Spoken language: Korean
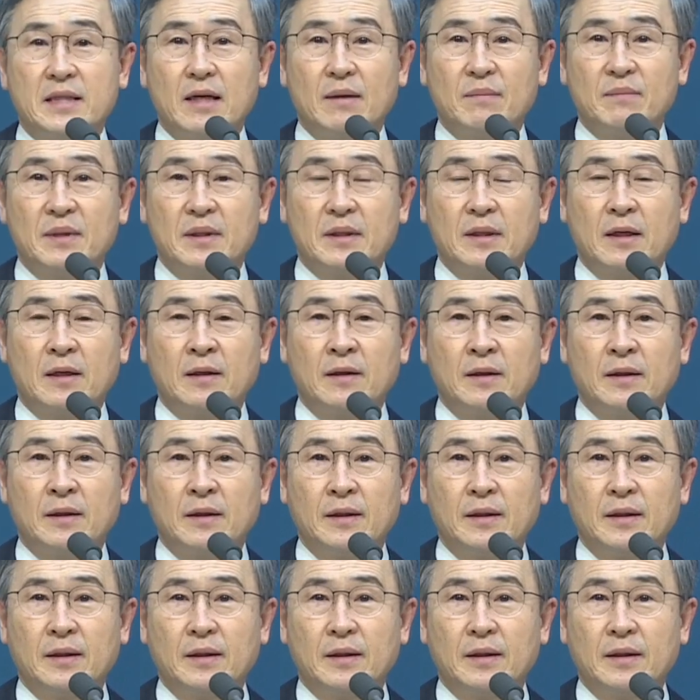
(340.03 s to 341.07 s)
합니다.
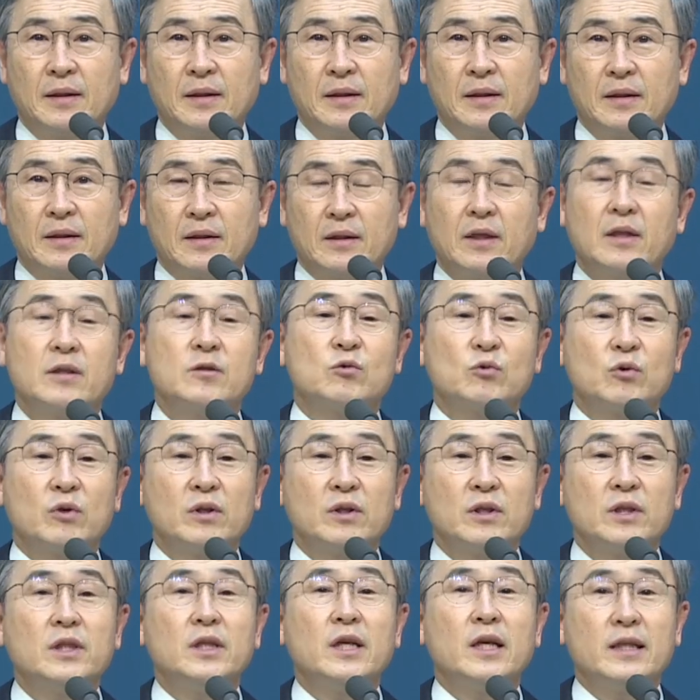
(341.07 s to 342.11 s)
그래서 우리는
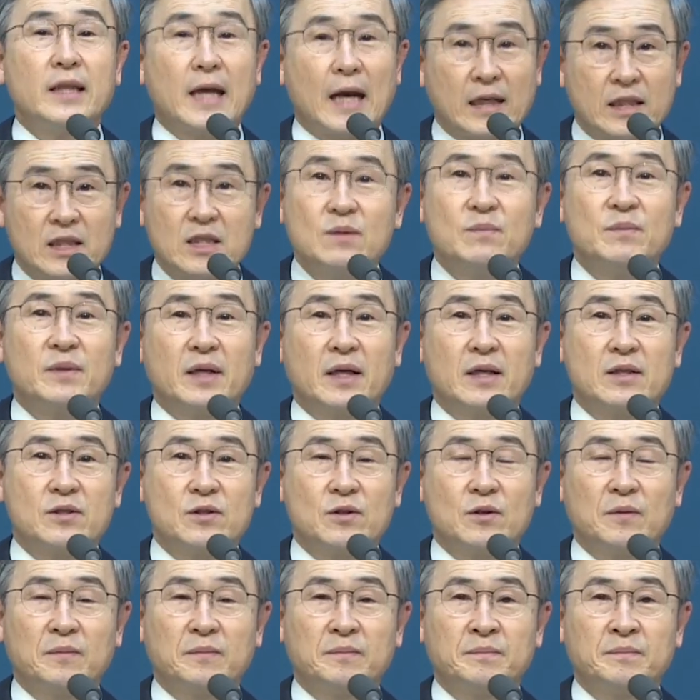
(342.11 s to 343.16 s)
이내 낙심을 하지요.